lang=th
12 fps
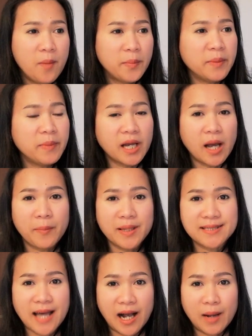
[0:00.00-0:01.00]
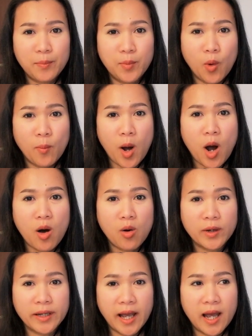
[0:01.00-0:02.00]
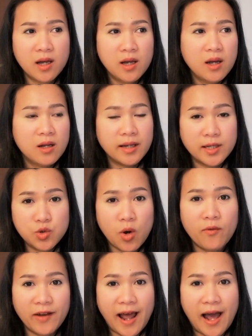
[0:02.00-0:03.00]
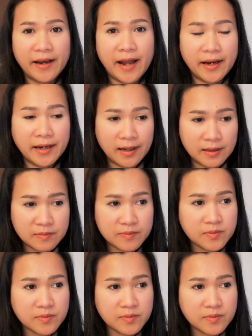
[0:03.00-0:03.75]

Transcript: พี่มิกไปสักกับหลวงพ่อคนเนี้ย ในช่วงเวลานั้นอะ